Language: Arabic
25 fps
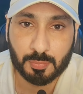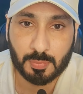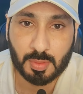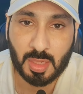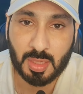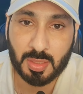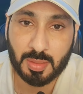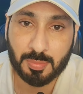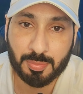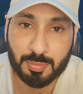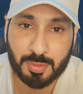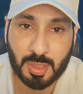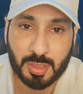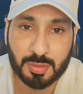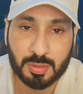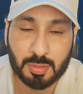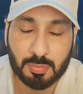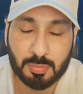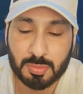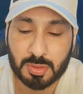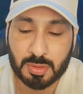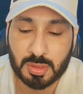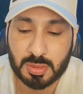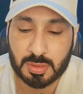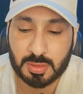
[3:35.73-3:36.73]
هذه بدايه
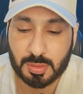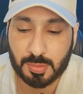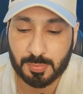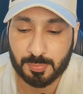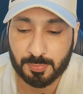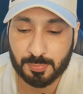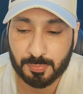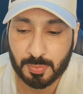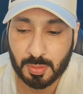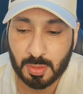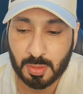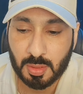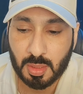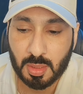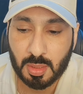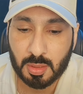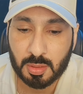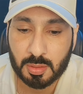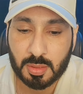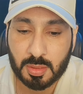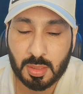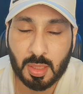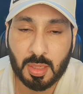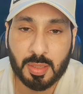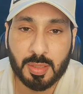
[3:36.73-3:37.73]
المسلسل
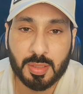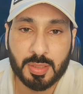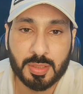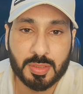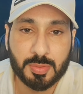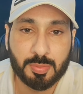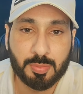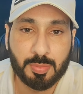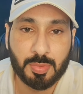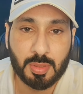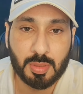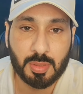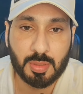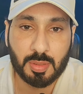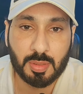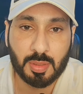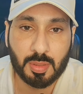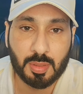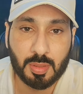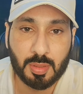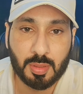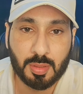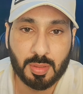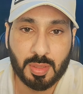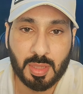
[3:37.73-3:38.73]
قال انا اسمي
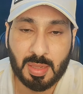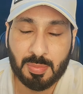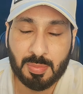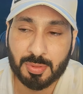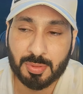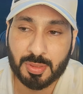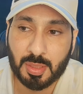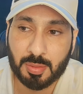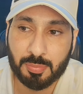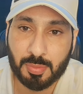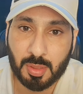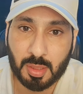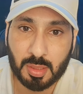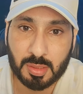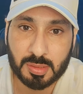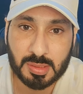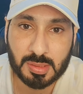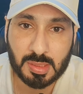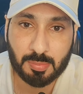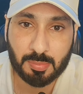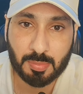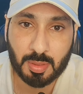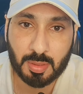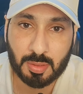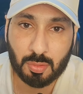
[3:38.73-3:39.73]
ثابت عبد الله
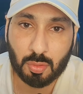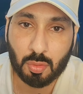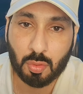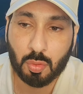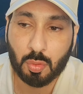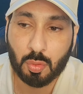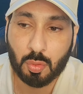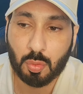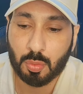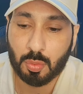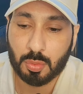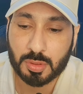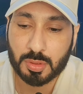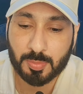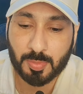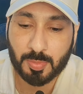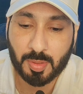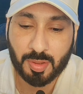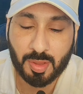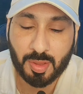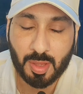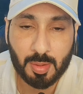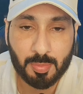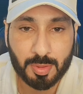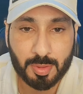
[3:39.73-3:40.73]
سليمان وهو اسمه
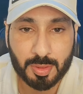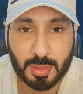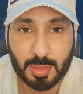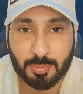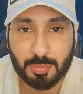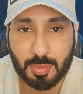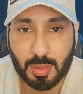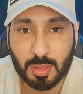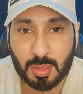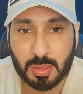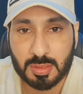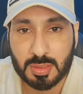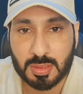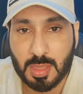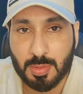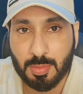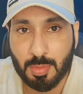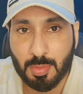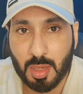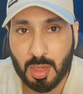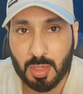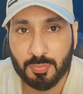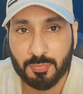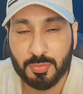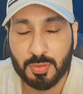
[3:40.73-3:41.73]
ثابت عبد الله
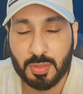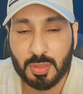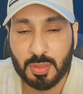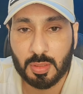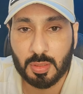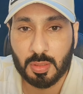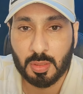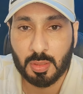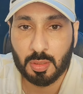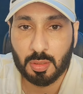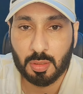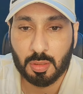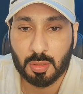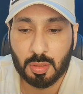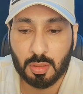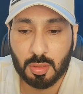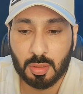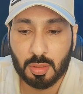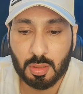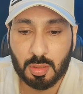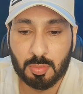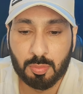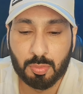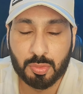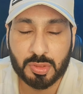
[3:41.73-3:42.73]
سليمان في
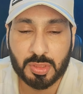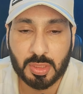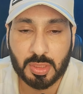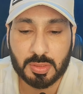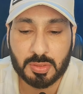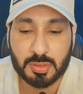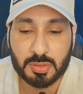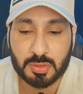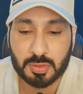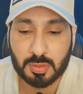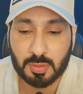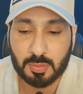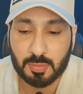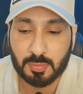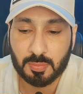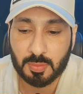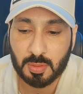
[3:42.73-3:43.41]
المسلسل